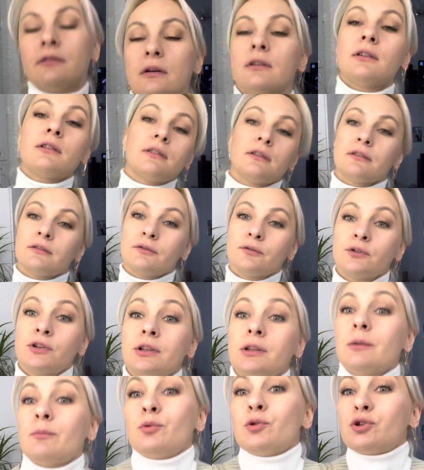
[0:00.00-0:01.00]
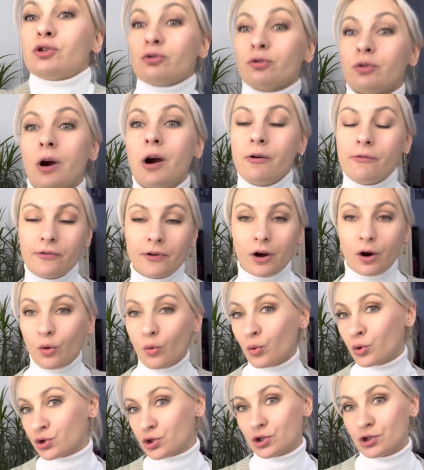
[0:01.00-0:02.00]
а, вот эта безрукавка,
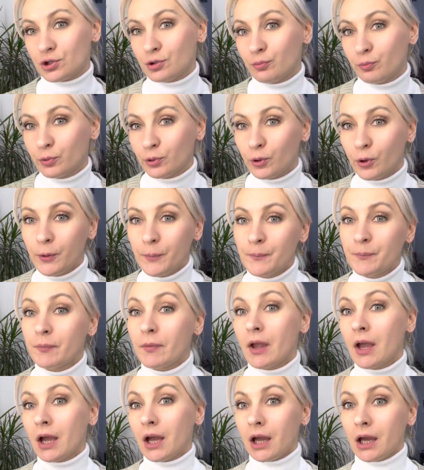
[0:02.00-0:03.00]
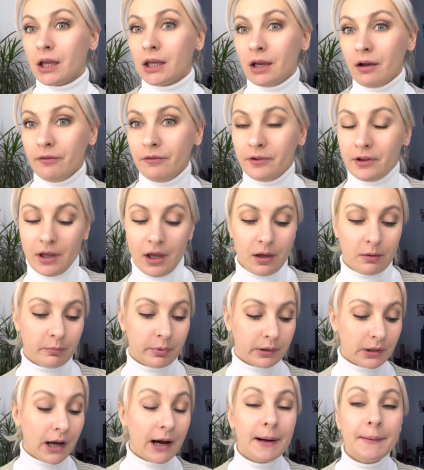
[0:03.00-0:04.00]
очень тепло. Я в ней
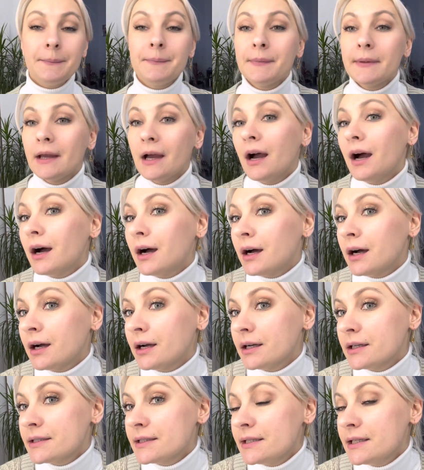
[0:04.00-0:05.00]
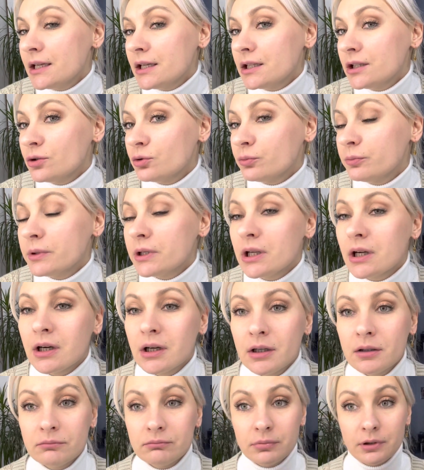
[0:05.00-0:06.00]
была. А, тени у
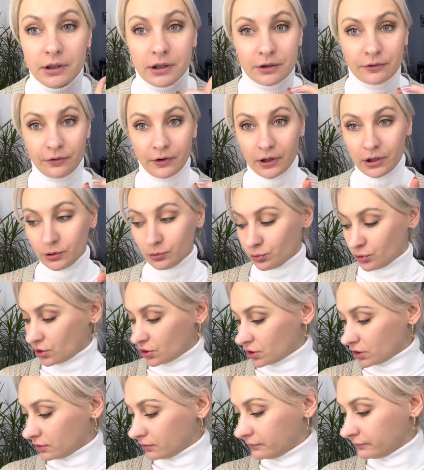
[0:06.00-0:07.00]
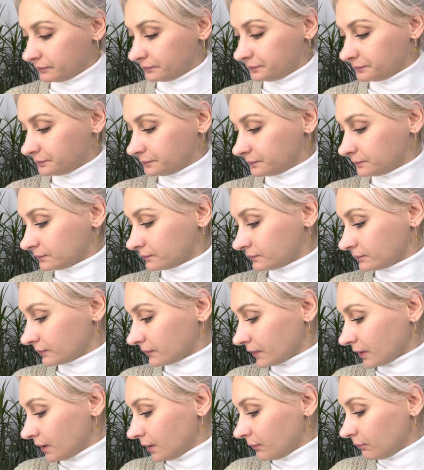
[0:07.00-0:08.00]
меня Revolution.
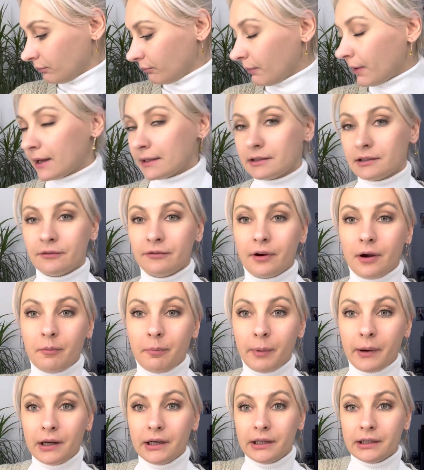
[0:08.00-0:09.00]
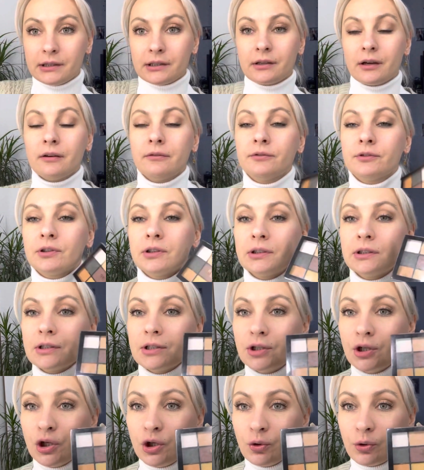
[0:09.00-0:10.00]
Матовая палетка, вот эта
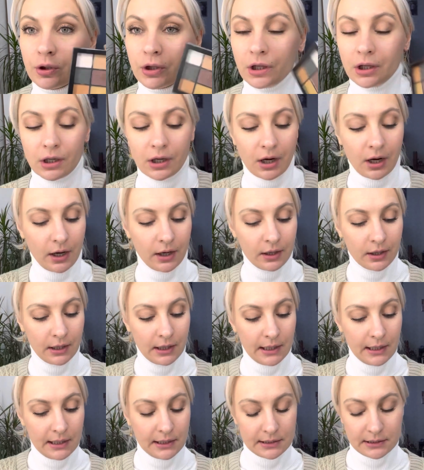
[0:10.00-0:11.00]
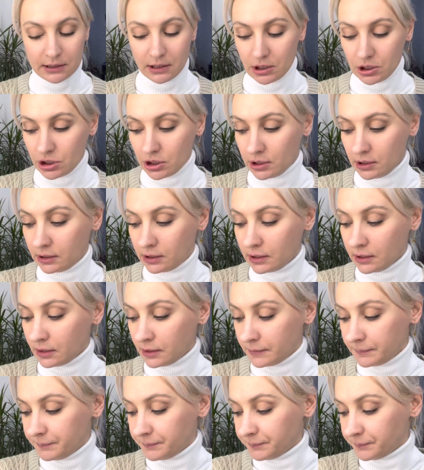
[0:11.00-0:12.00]
зелененькая. Значит, э,